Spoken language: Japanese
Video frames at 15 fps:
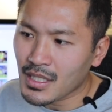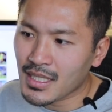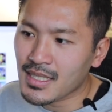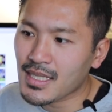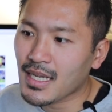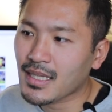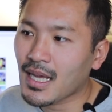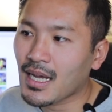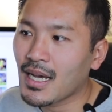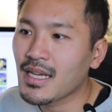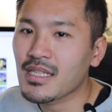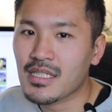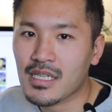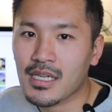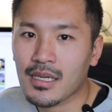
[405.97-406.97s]
機材高
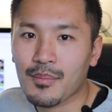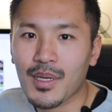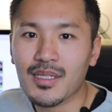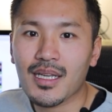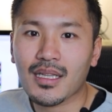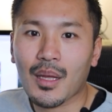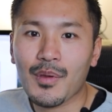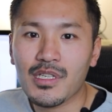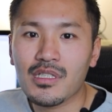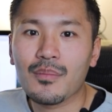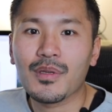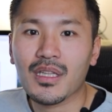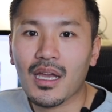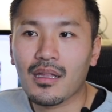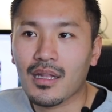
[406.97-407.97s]
いし、まずは試して
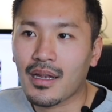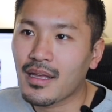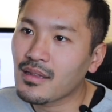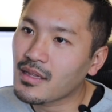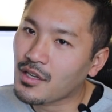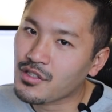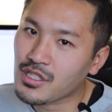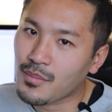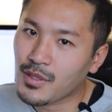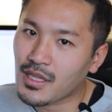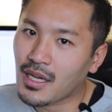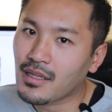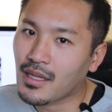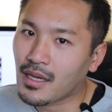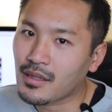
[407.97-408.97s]
みたいな、レンタルしてみ
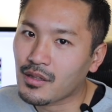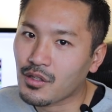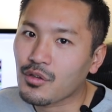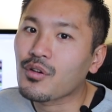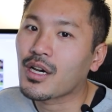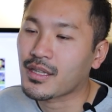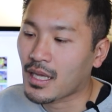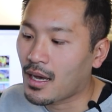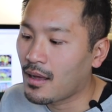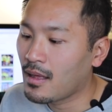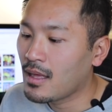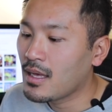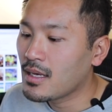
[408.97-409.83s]
たいなっていう方、